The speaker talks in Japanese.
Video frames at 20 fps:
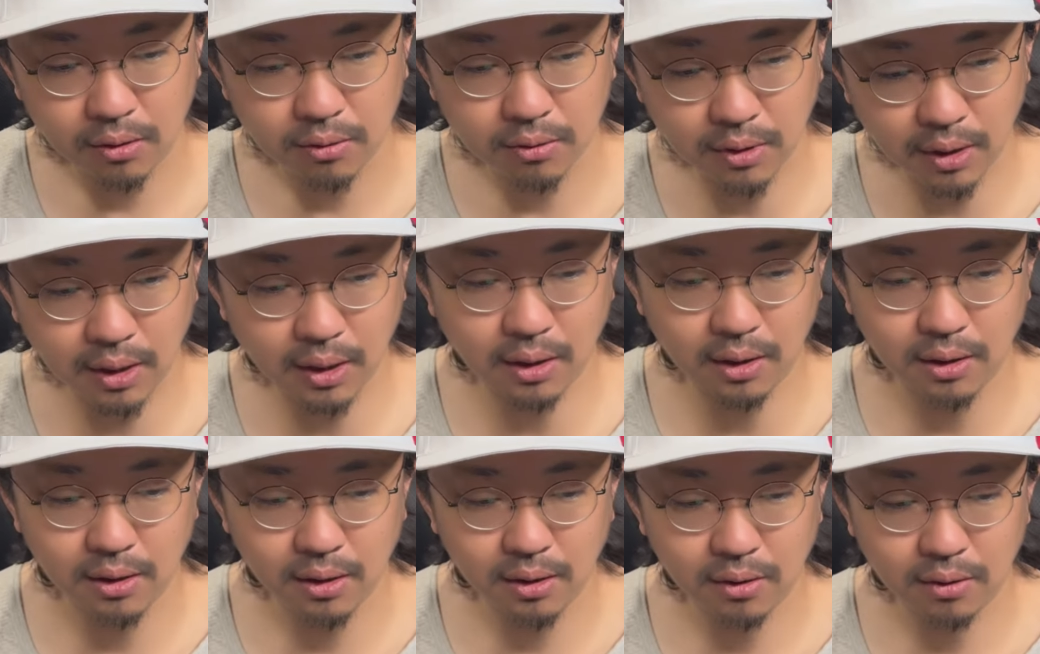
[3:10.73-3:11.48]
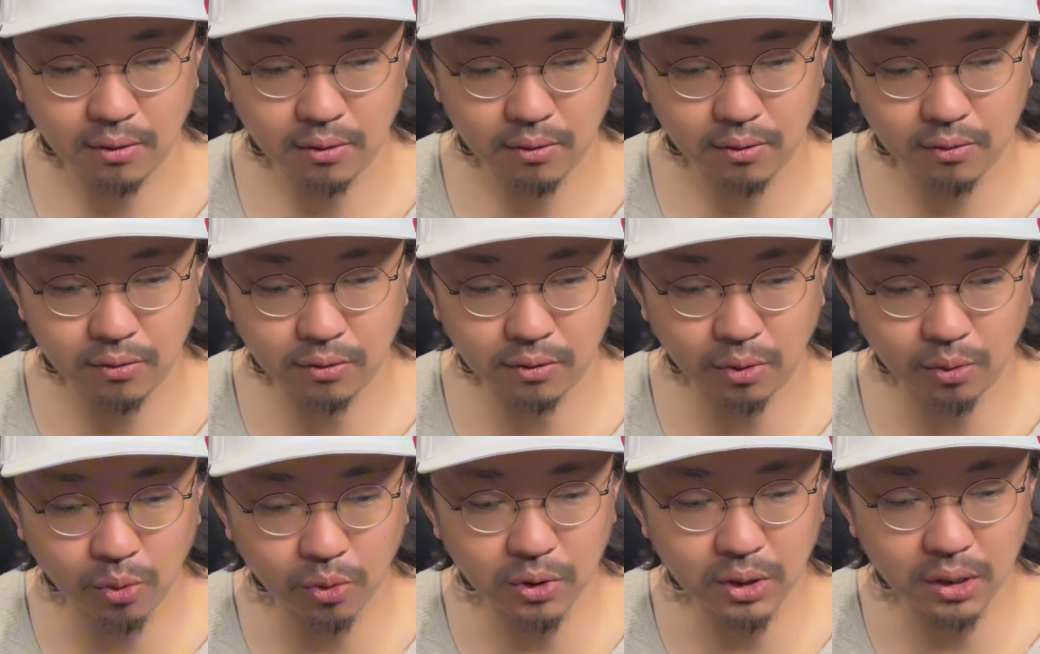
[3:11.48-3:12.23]
で
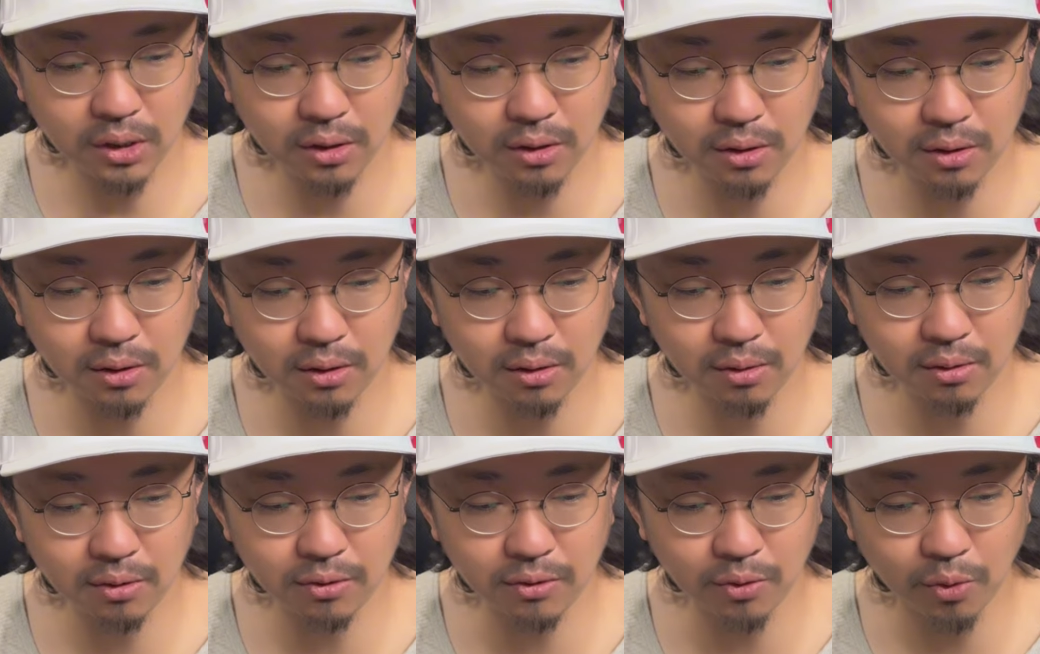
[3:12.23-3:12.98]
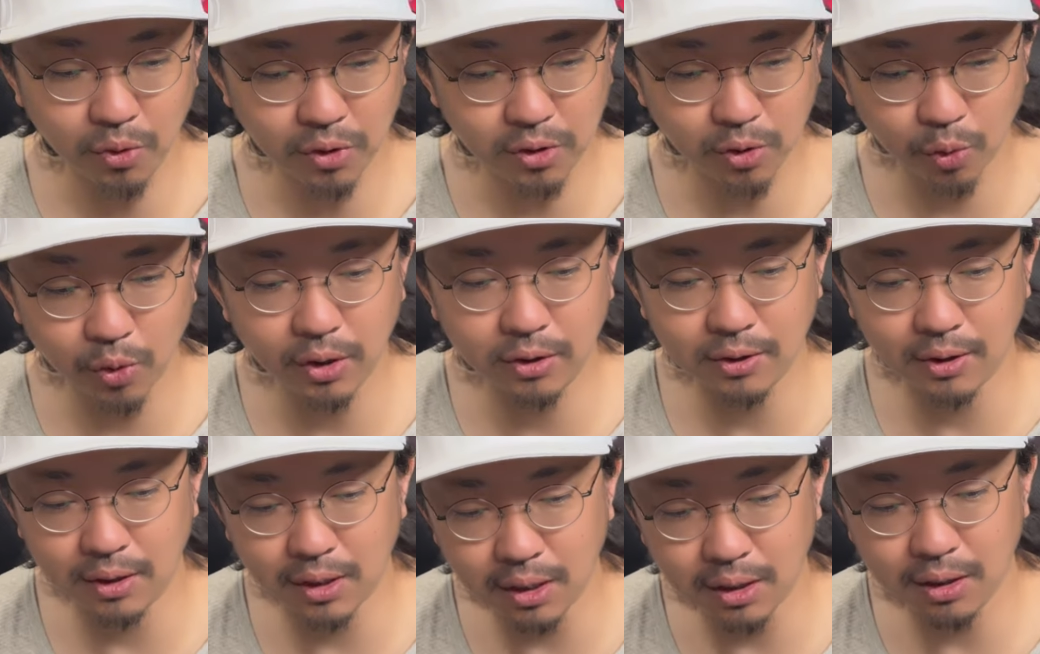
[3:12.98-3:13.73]
そこにすごい行
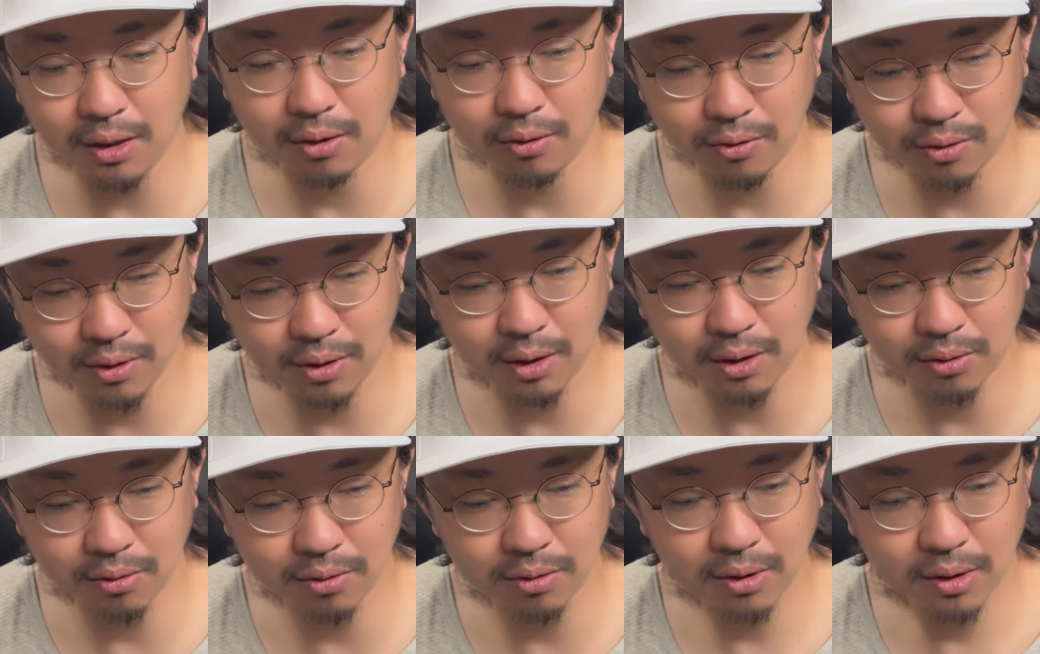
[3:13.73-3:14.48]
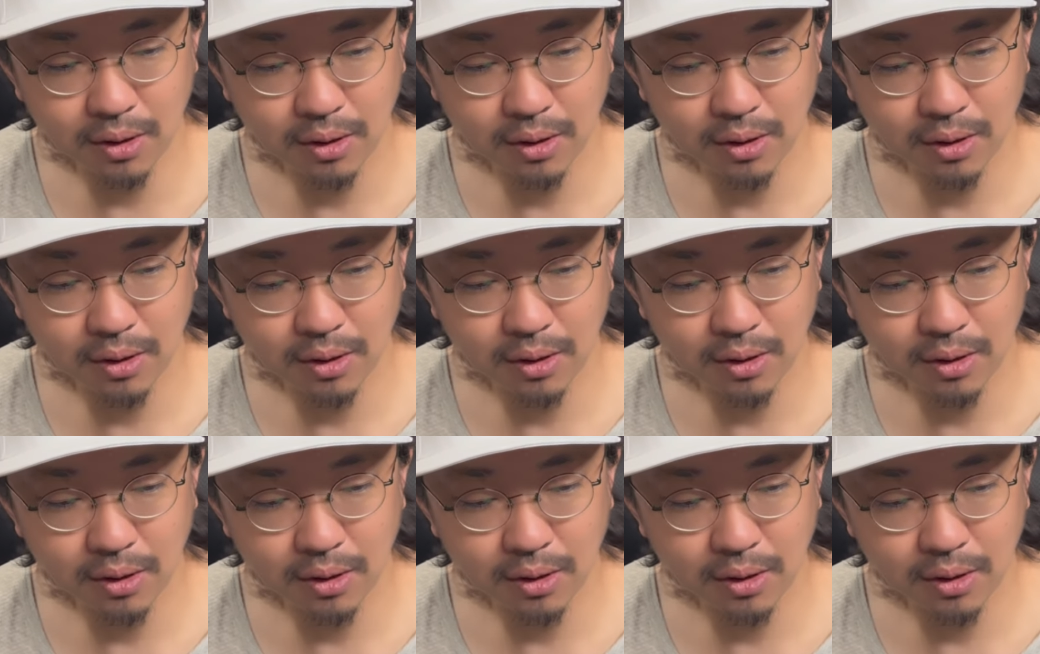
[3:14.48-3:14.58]
列ができてるっていう